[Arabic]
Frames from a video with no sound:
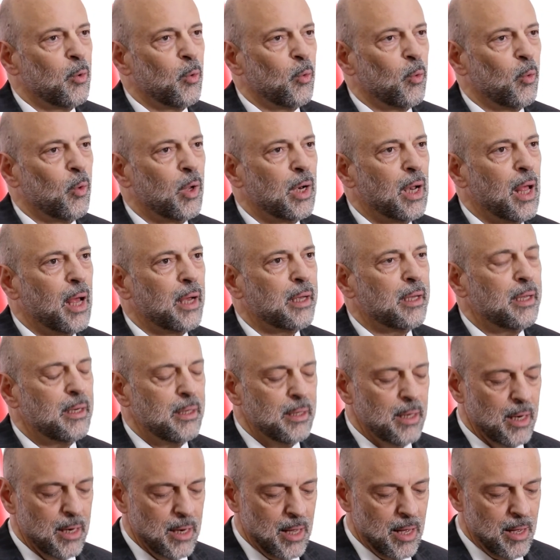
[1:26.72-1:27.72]

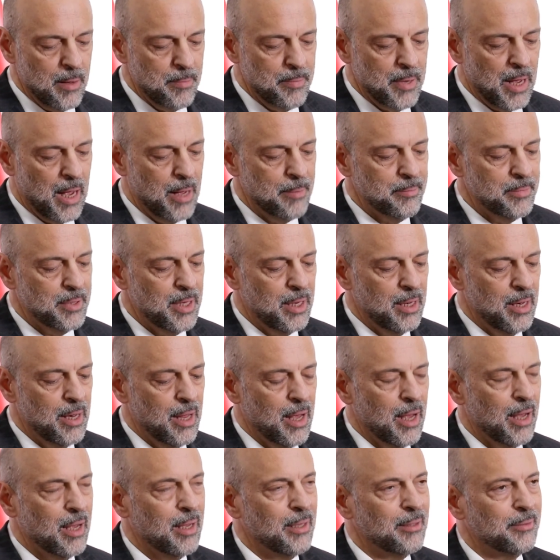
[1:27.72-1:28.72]
ولكننا بحمد
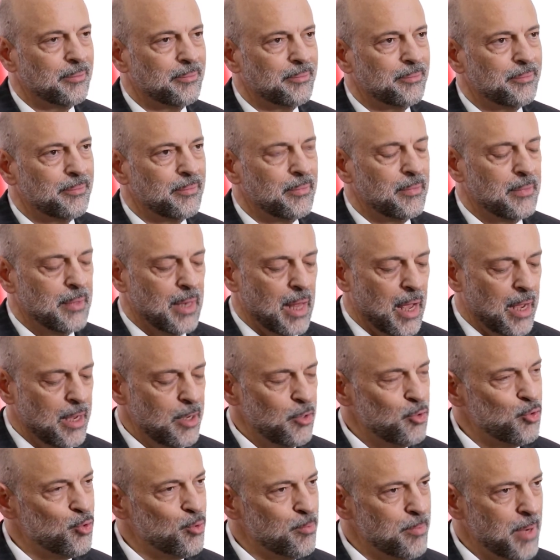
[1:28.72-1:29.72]
الله
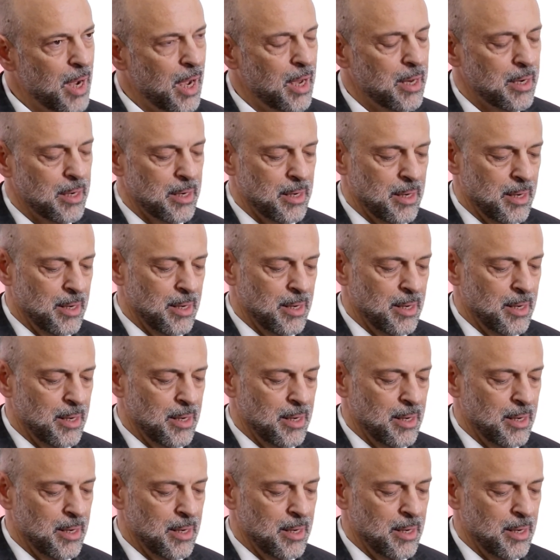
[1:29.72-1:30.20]
نعيش معا